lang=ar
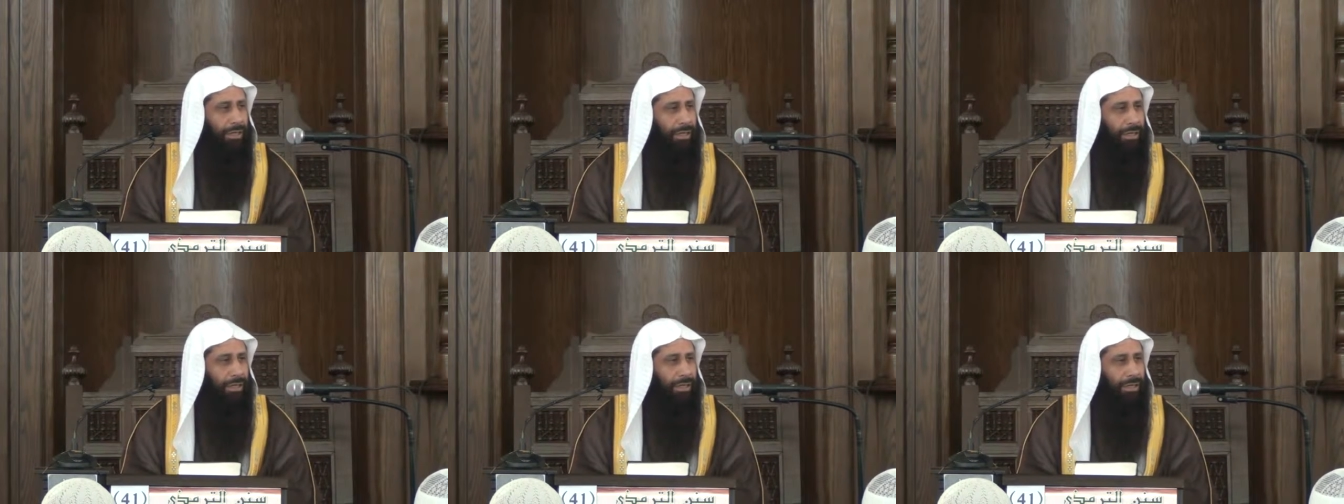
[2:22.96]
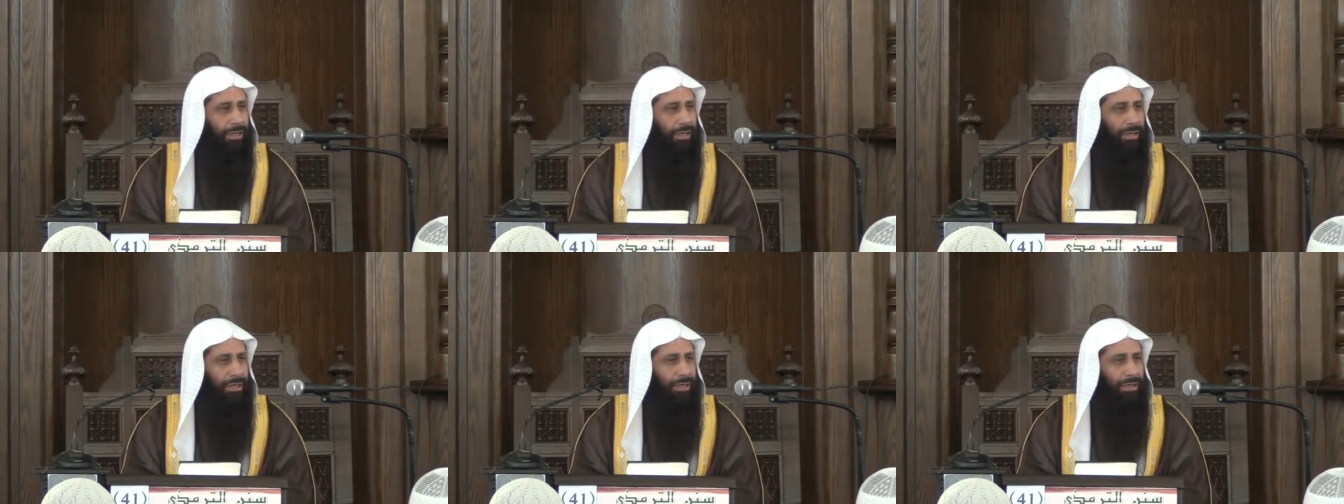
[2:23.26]

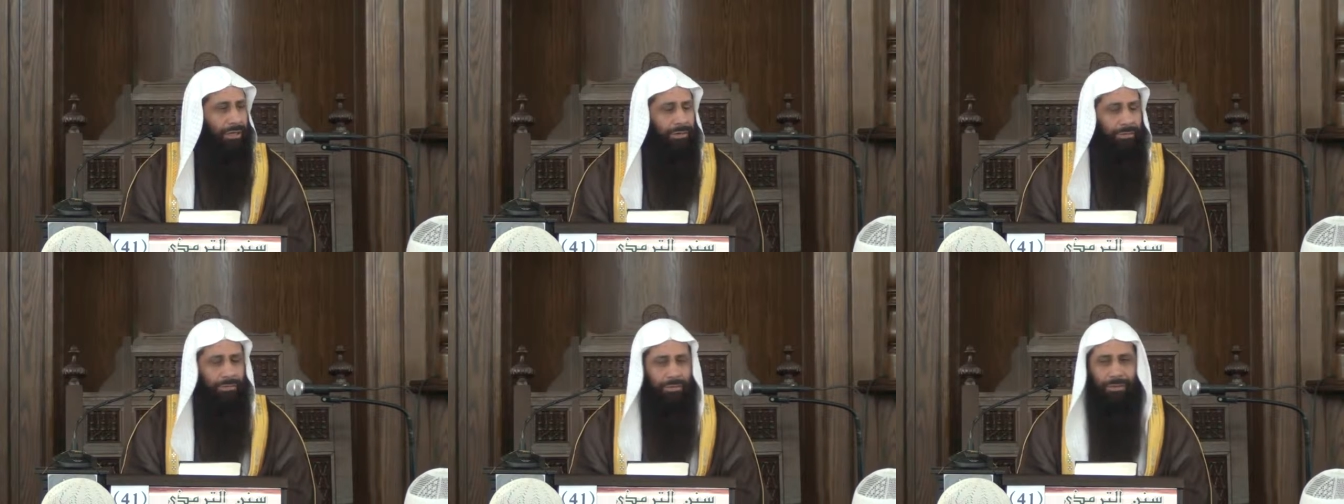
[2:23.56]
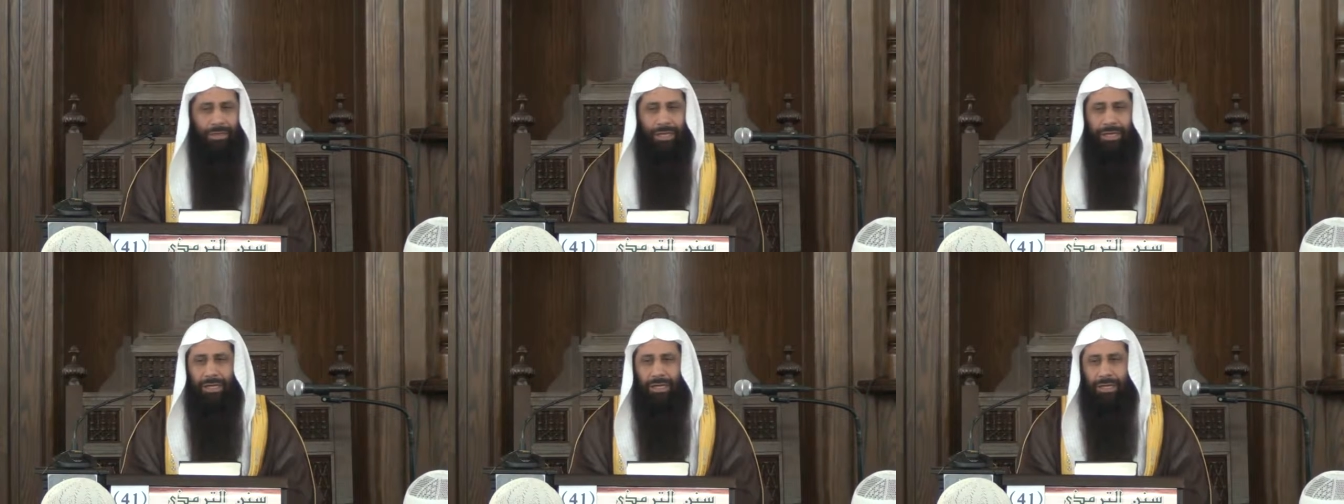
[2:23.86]
آه،
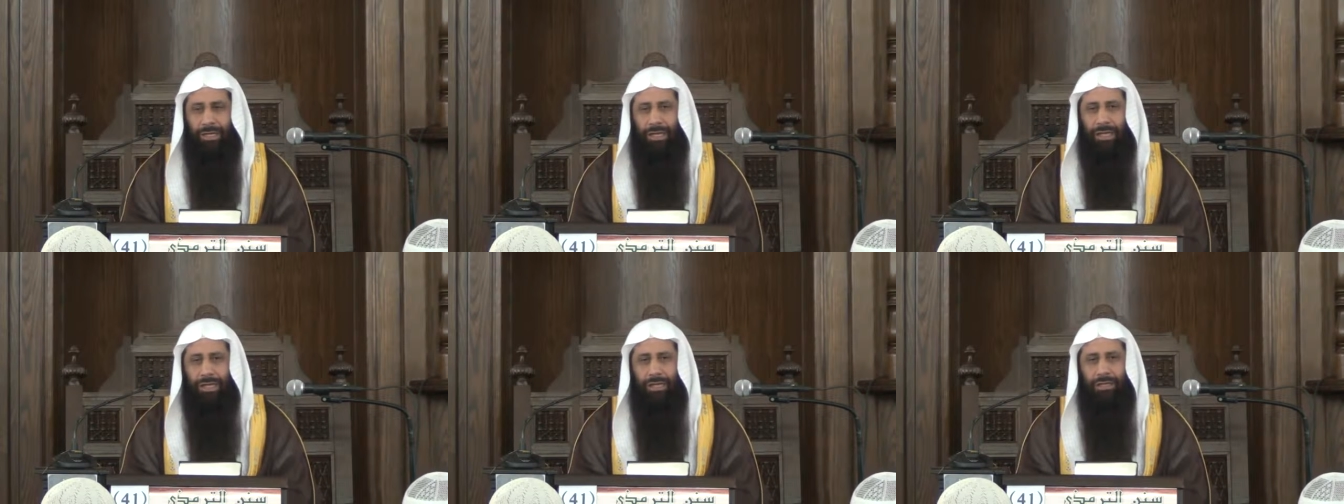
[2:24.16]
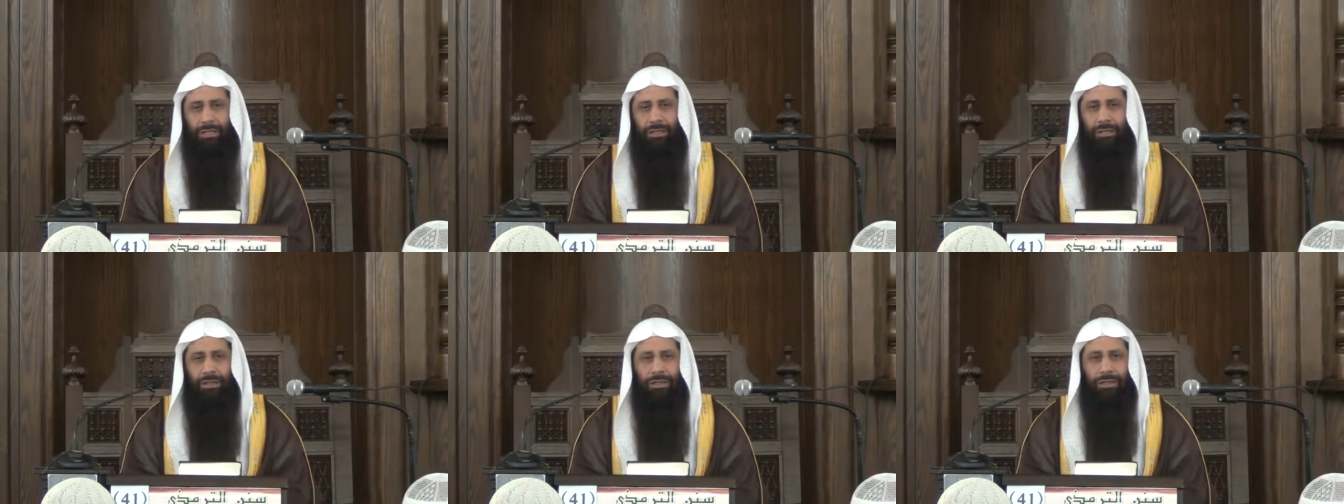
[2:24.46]
وما إلى
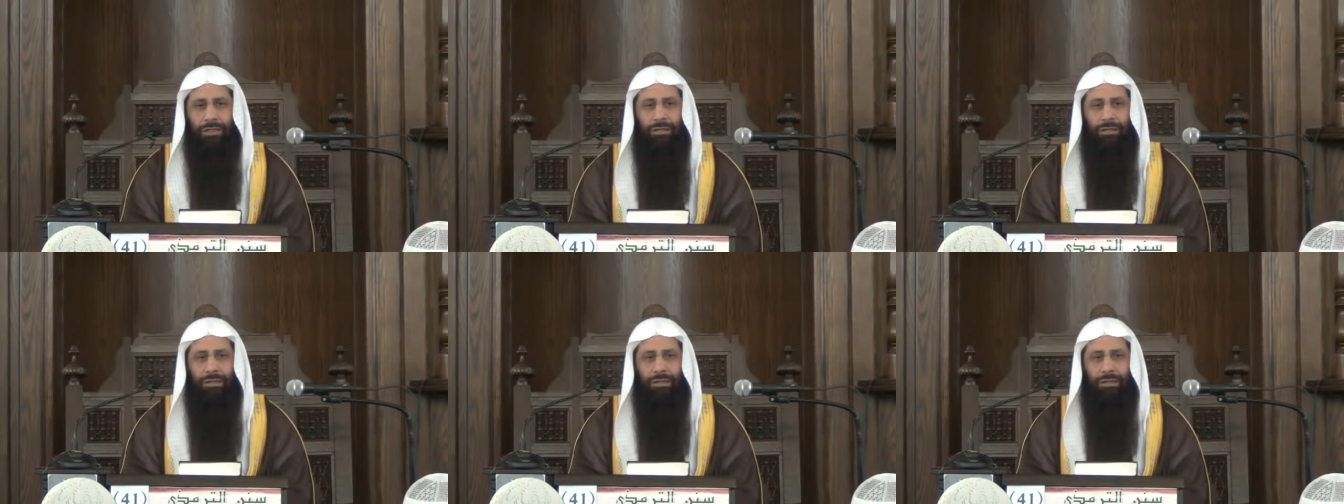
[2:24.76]
ذلك